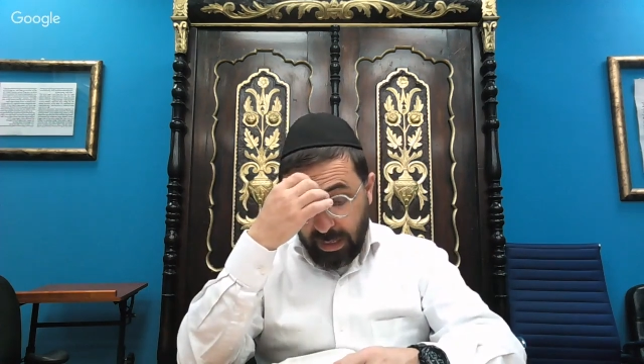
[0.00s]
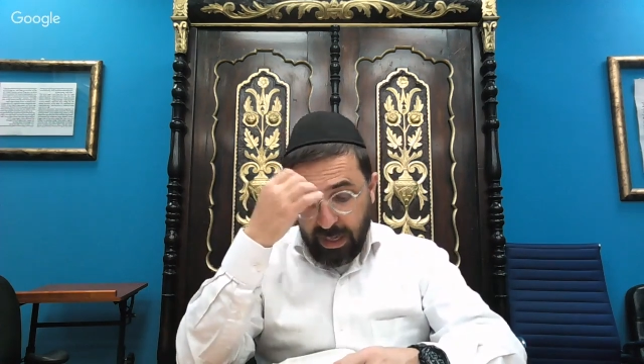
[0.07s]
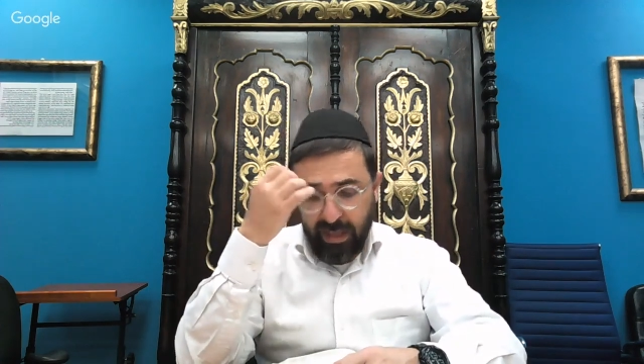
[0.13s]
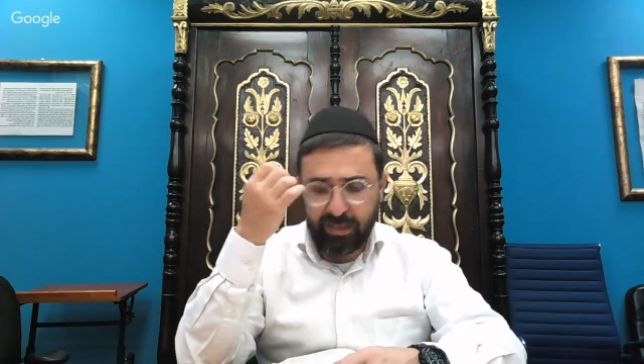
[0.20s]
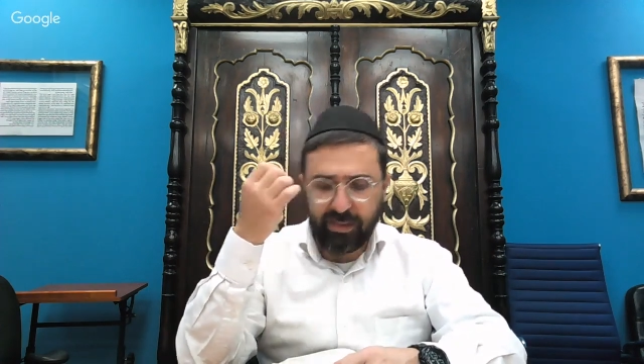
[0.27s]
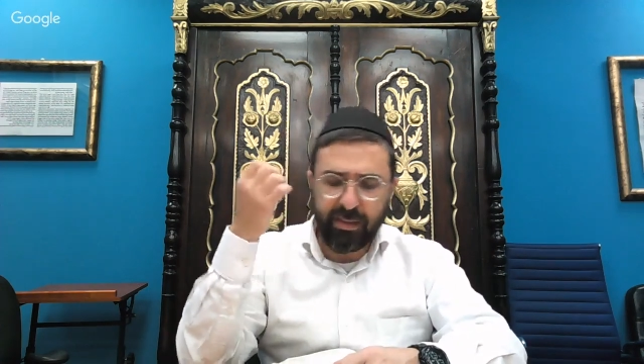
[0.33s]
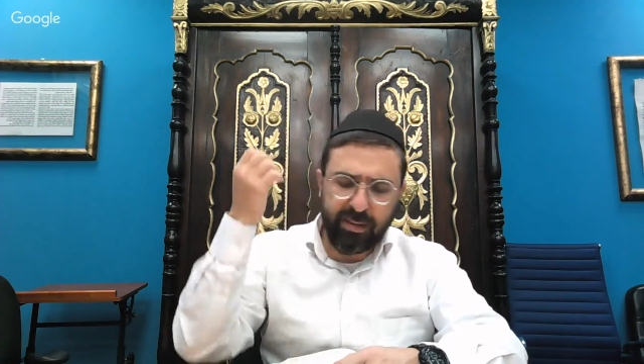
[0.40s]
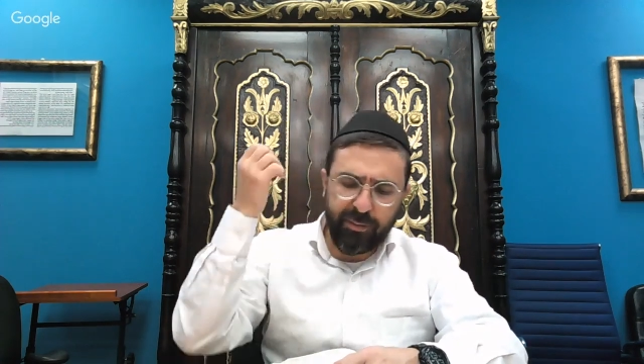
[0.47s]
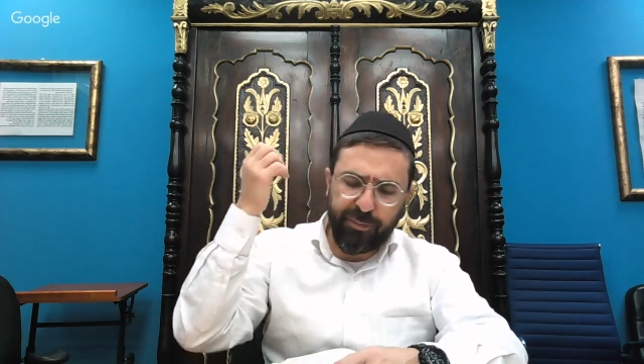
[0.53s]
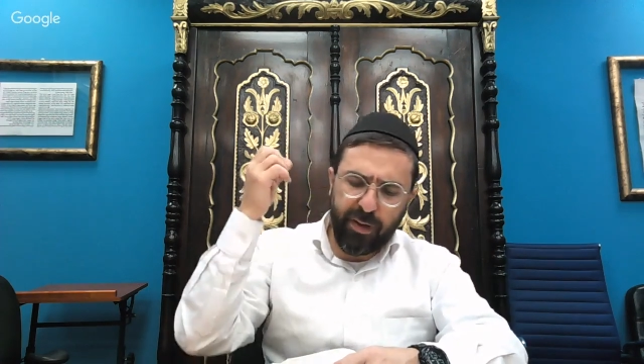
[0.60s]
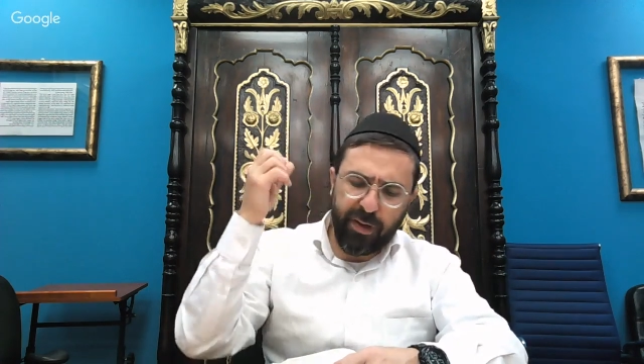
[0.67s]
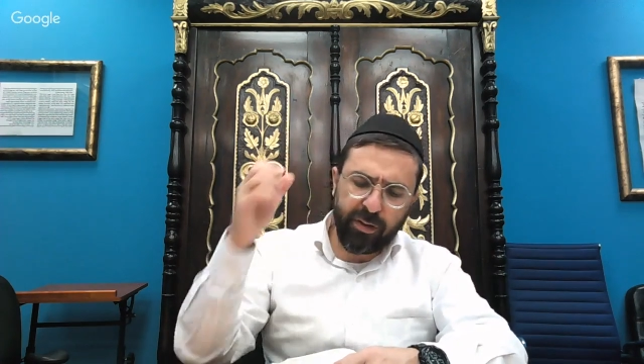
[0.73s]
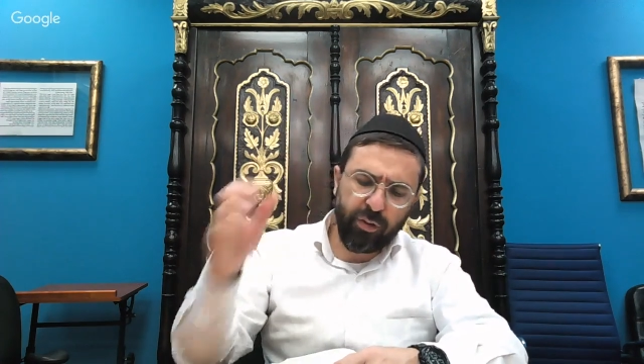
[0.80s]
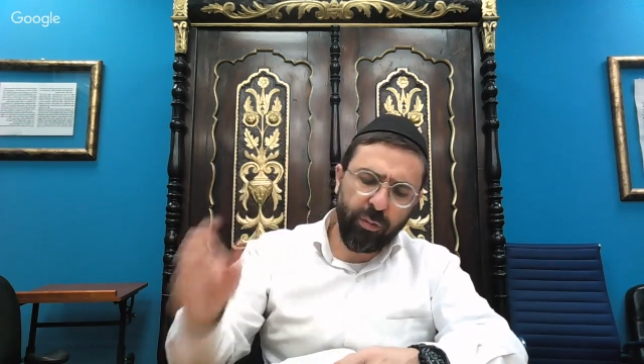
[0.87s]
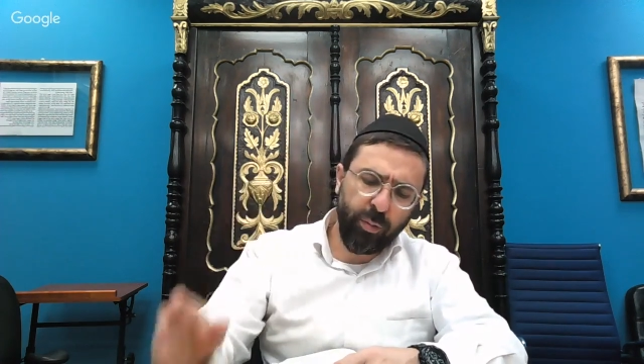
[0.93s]
Et si c'est fait
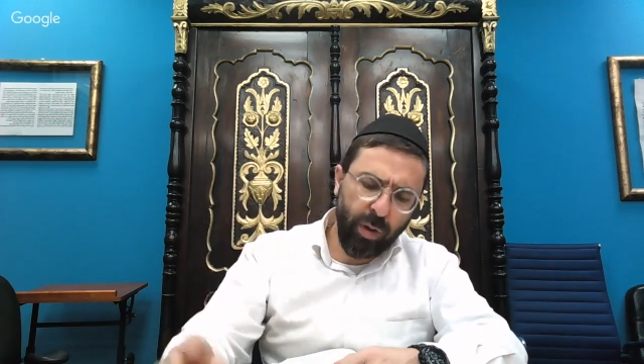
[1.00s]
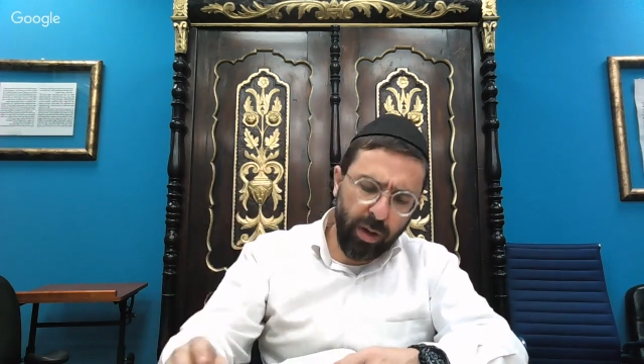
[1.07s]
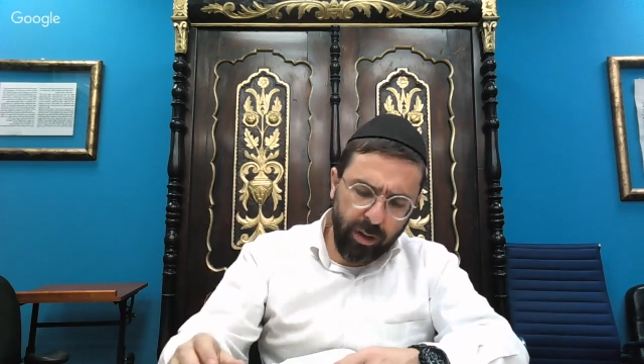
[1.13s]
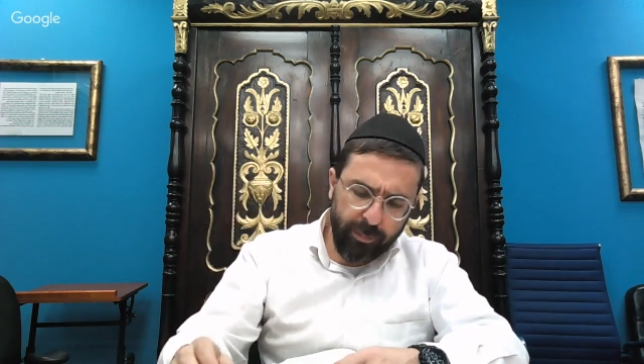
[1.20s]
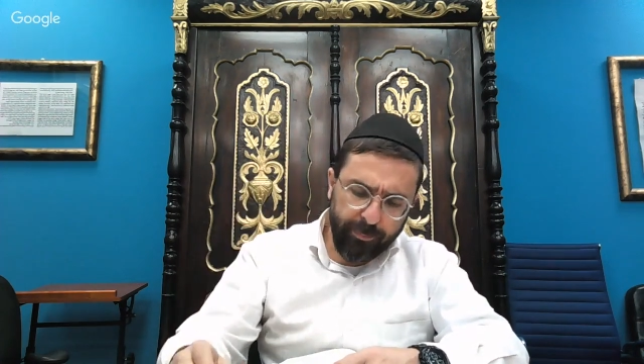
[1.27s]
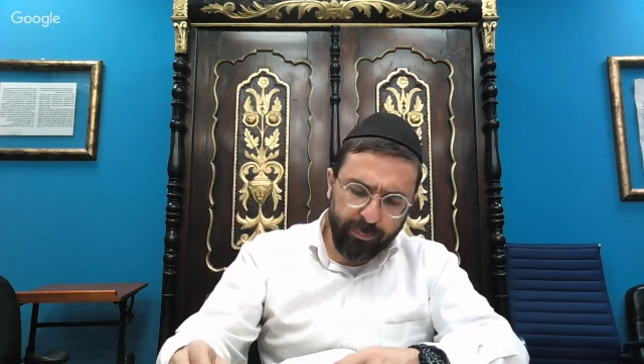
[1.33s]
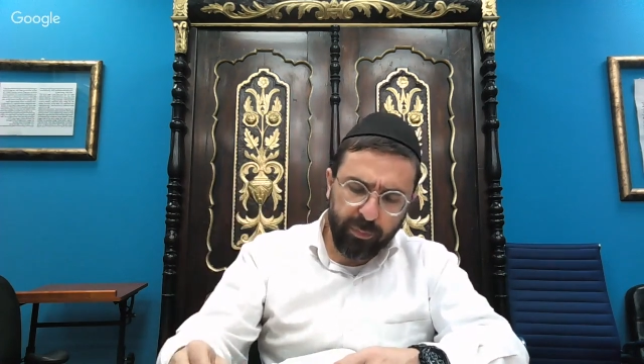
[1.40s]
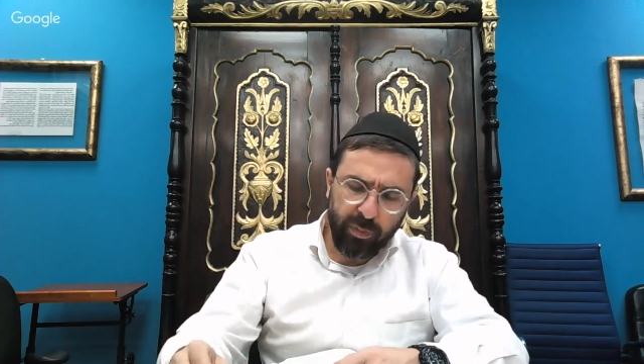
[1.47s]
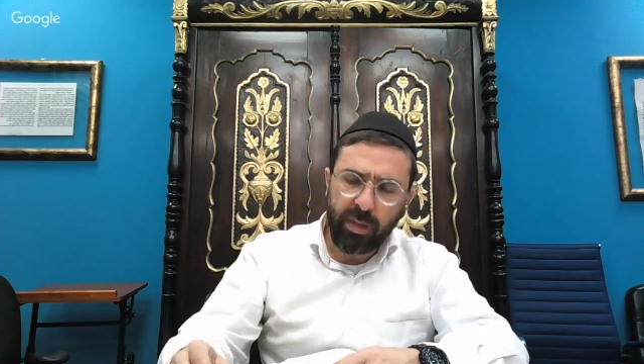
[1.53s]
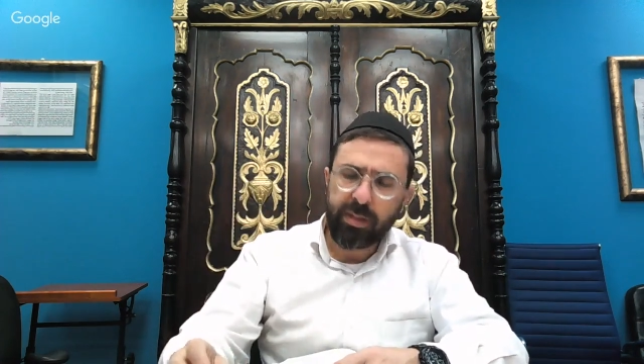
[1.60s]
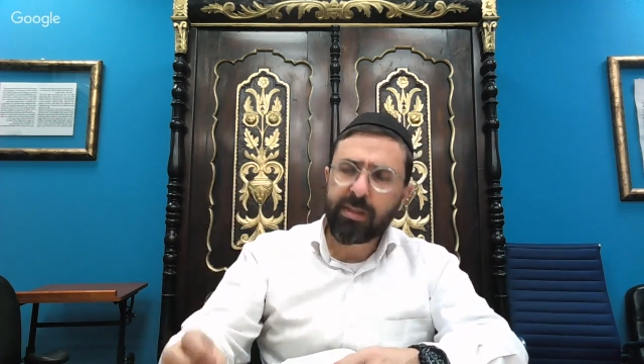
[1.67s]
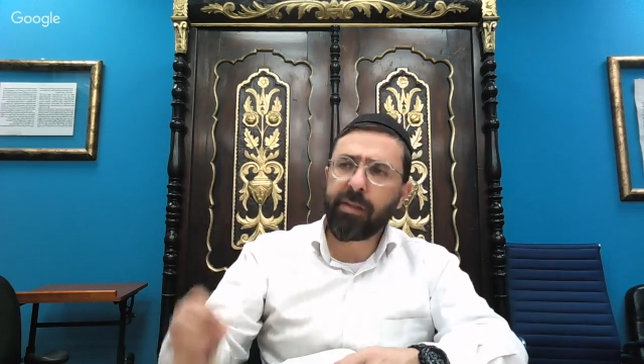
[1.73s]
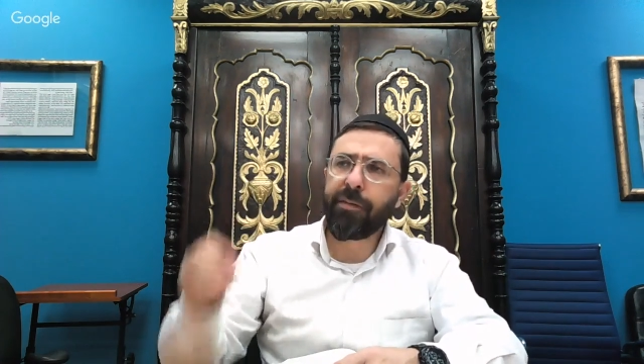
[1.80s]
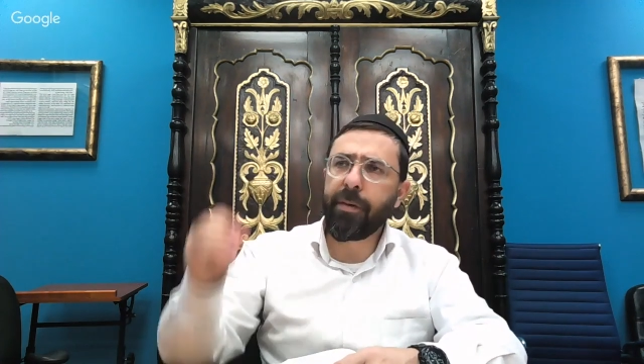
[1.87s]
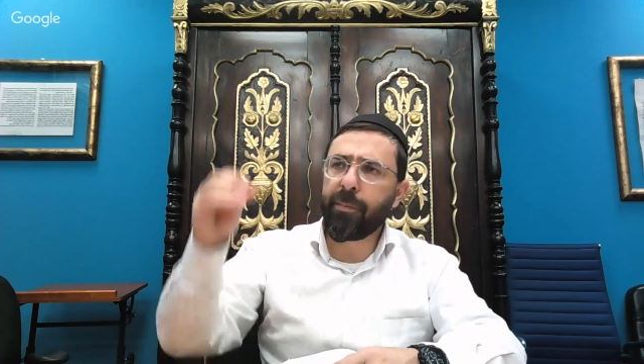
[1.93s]
avec du bois,
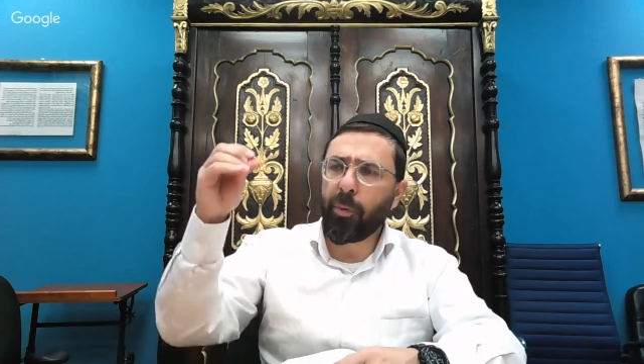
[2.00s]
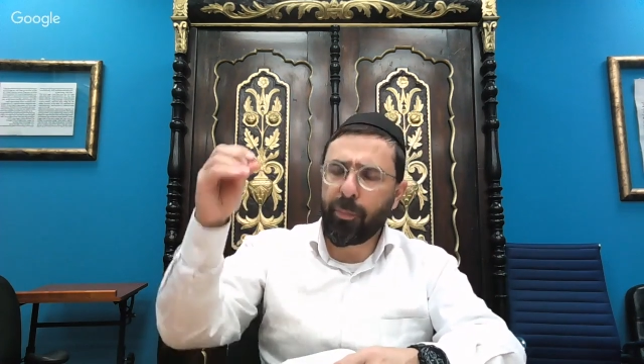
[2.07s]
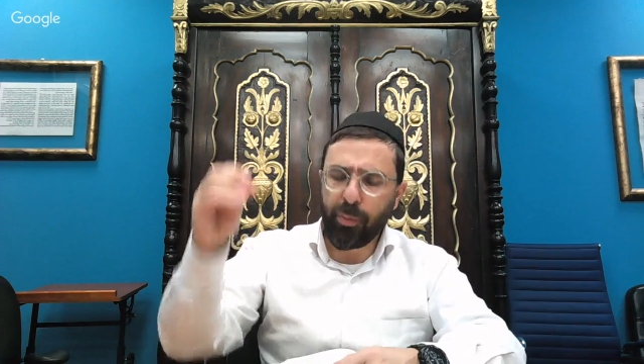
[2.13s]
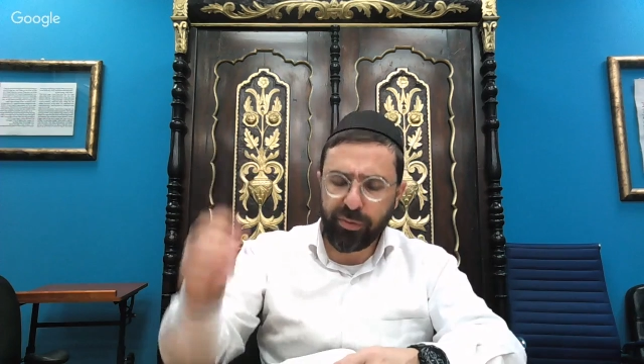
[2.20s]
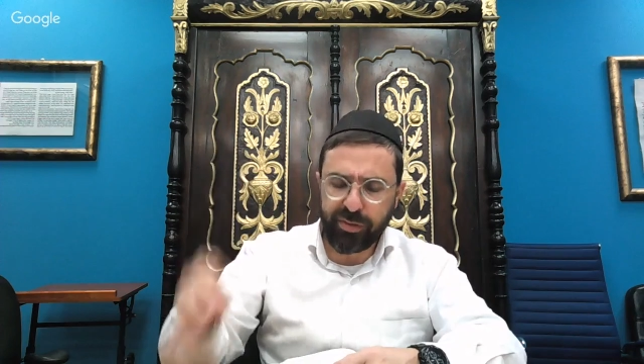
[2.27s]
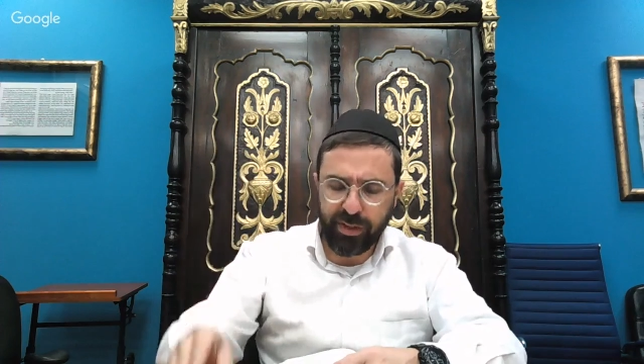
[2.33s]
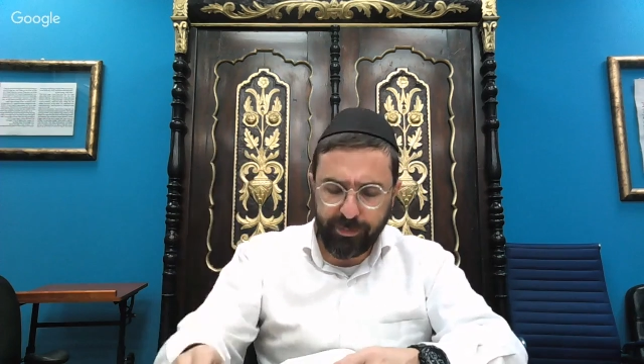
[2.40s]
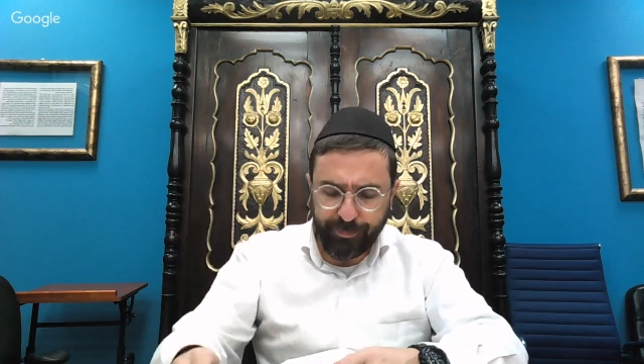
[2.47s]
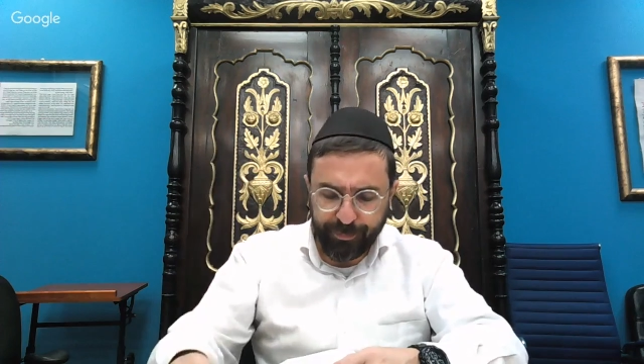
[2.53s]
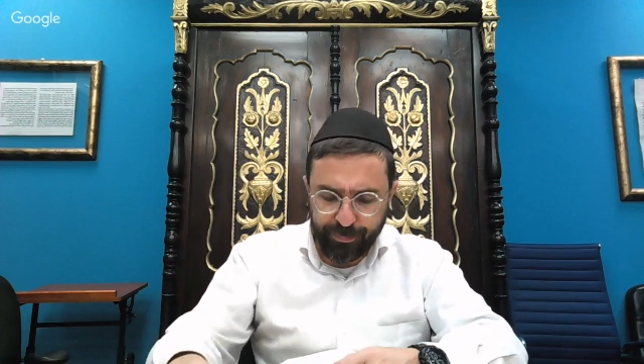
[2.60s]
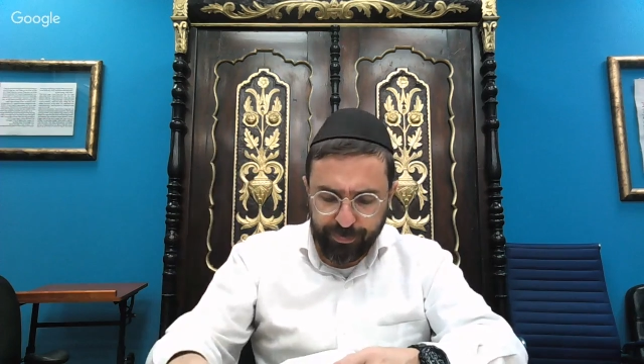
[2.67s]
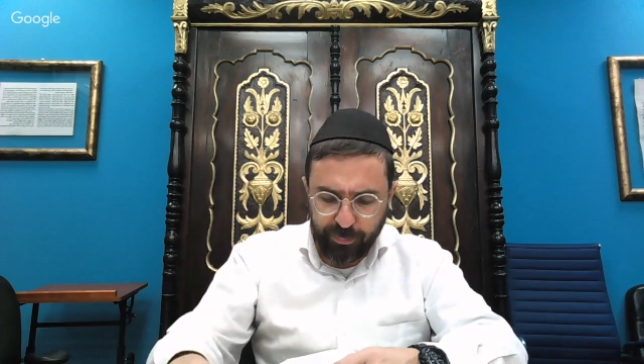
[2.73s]
c'est fait pour poser.